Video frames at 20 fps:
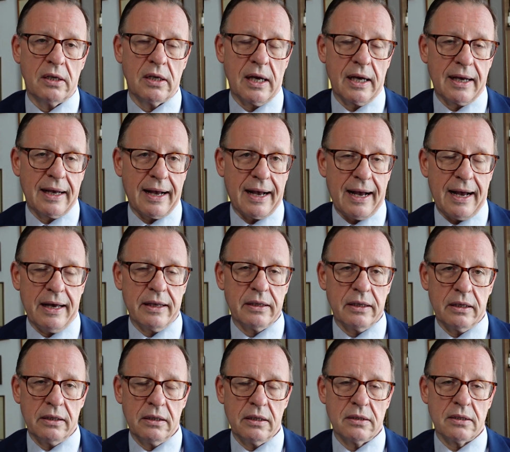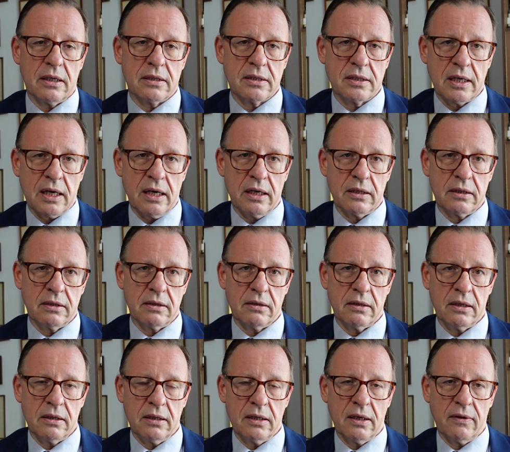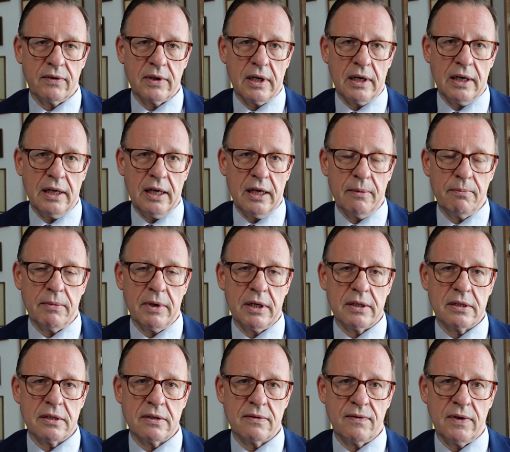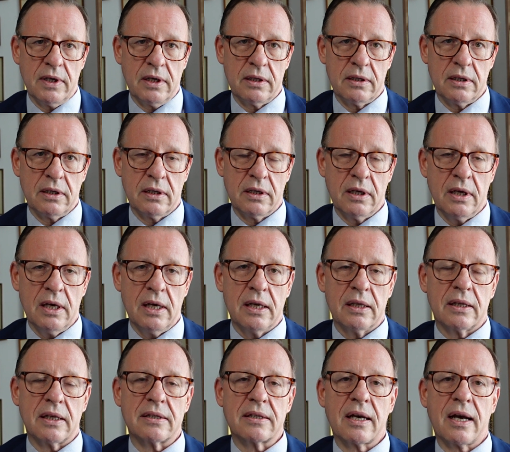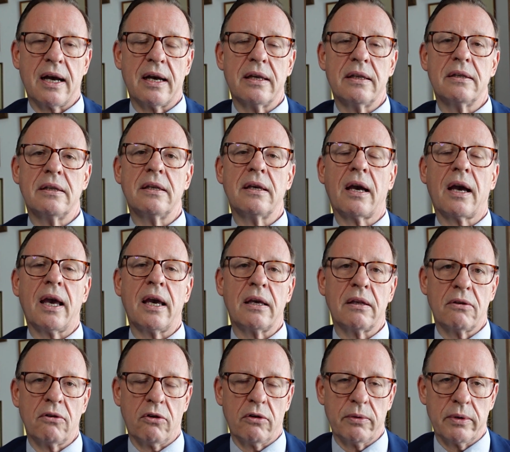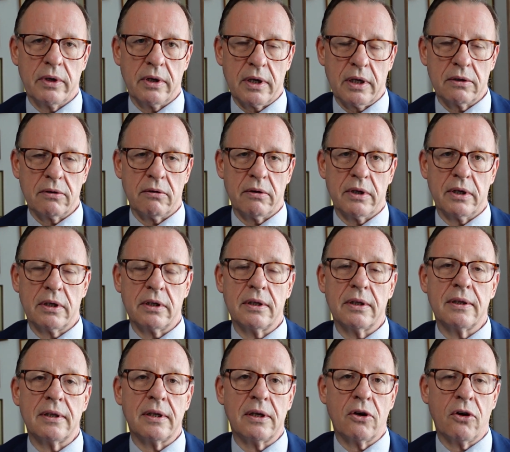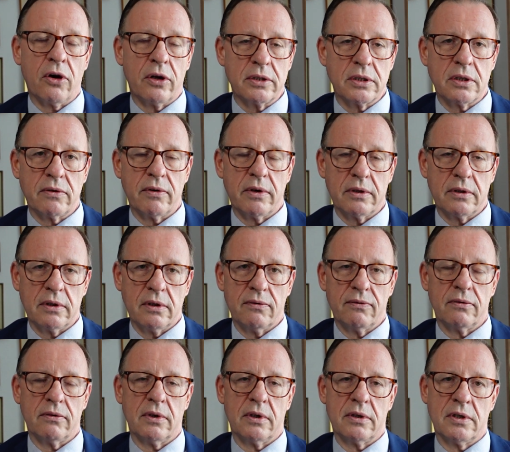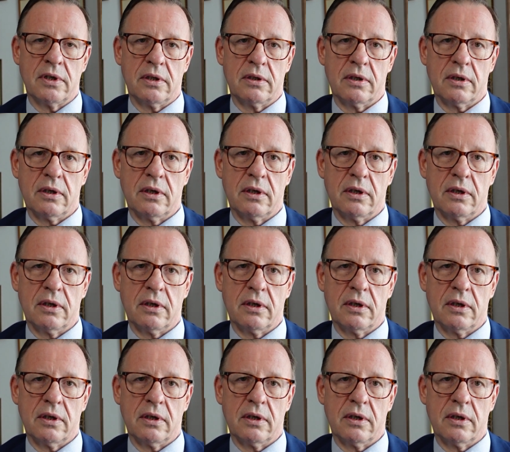Ja, gerade in dieser Zeit, in der wir leben, ist es wichtig, dass gerade die rechtgläubigen Katholiken, die Konservativen etc.,